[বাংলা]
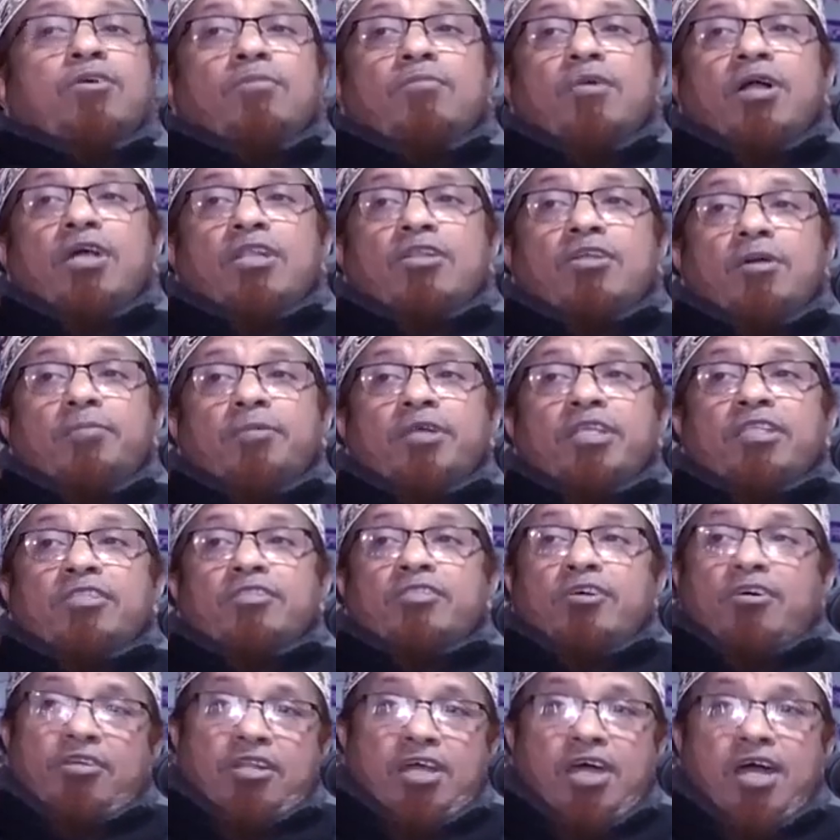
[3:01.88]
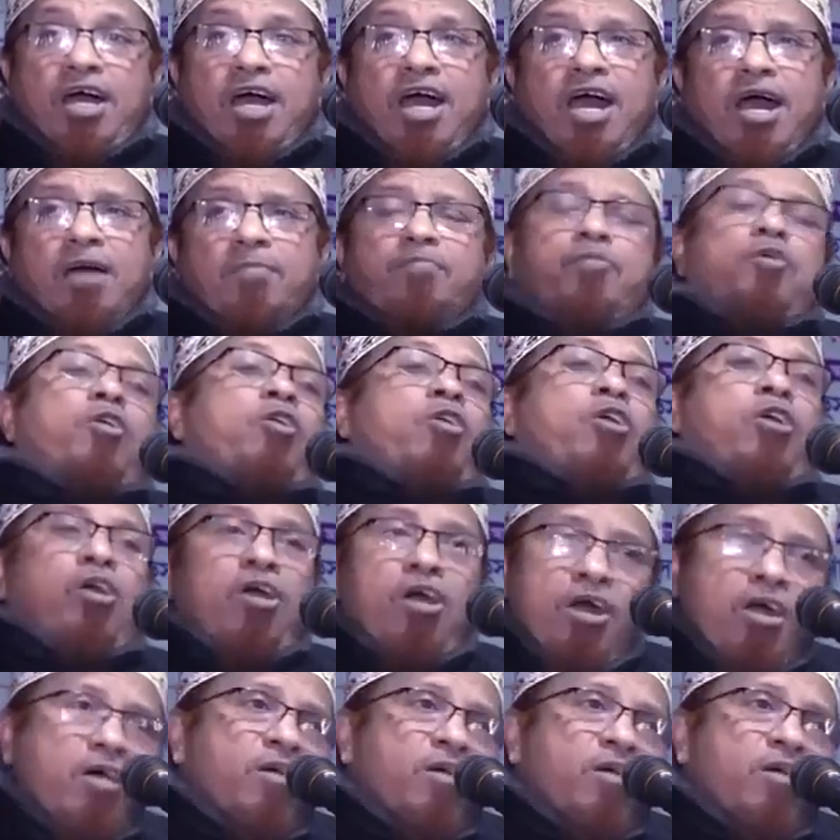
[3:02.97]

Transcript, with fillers: তোমার রবের ধরা বড়